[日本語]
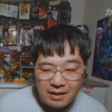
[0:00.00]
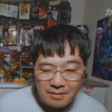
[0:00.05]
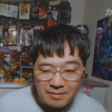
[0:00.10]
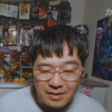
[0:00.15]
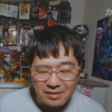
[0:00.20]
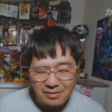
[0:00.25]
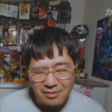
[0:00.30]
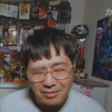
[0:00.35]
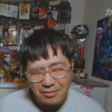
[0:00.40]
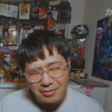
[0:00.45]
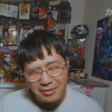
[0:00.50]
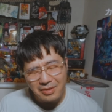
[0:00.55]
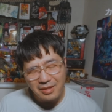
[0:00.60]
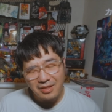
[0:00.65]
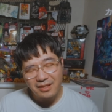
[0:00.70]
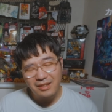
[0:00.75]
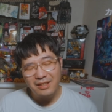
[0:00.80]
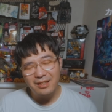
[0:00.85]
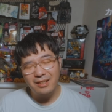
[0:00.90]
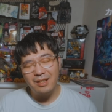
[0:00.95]
まあ、そういっ
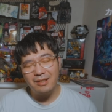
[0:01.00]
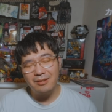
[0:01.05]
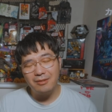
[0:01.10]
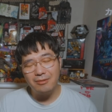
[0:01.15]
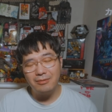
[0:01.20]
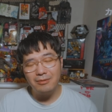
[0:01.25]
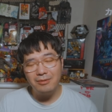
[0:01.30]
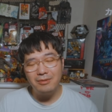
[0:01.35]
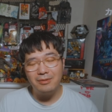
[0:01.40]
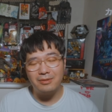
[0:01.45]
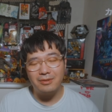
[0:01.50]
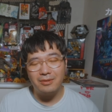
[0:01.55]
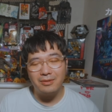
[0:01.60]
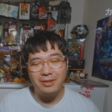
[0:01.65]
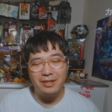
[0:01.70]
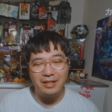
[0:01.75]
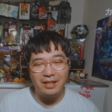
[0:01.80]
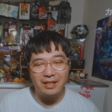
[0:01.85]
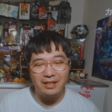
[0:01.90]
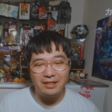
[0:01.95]
たところを撮
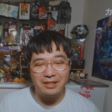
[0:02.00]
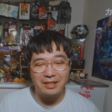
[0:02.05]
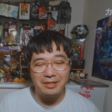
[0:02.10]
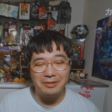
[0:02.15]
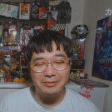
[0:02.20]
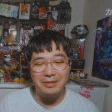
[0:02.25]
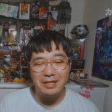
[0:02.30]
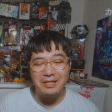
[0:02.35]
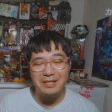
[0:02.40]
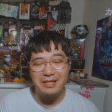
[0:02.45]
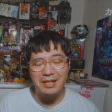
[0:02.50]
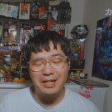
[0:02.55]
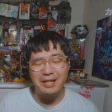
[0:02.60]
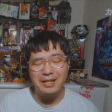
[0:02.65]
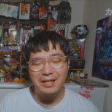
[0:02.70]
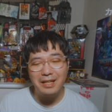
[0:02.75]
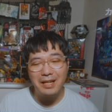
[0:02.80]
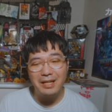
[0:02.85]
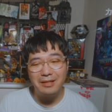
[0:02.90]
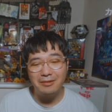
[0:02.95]
りたかった人なんじゃない
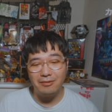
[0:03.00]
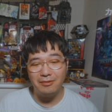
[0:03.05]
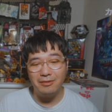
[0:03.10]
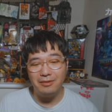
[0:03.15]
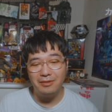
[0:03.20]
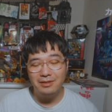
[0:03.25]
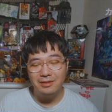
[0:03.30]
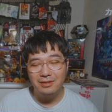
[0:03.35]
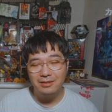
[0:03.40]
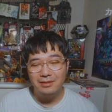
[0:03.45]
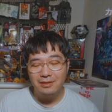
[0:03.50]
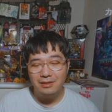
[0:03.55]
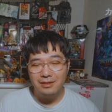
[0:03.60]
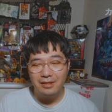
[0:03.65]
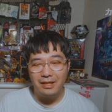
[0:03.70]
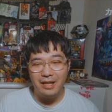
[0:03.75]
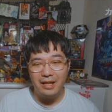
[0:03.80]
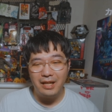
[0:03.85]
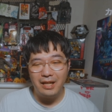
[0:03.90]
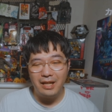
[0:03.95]
かなと
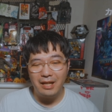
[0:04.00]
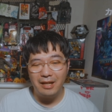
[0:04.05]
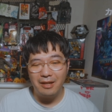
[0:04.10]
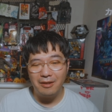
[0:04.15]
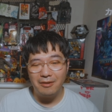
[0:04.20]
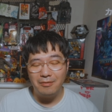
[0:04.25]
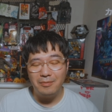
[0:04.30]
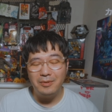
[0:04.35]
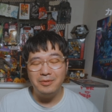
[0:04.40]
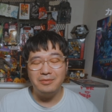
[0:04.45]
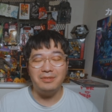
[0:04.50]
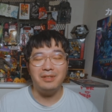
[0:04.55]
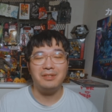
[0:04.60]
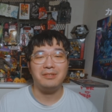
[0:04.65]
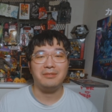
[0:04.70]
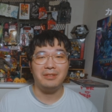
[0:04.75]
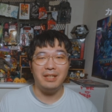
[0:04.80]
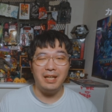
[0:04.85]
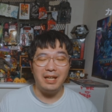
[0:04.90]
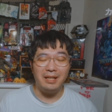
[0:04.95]
えー、思うんで
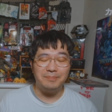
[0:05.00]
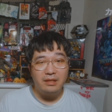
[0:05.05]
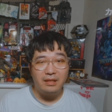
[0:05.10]
すよね。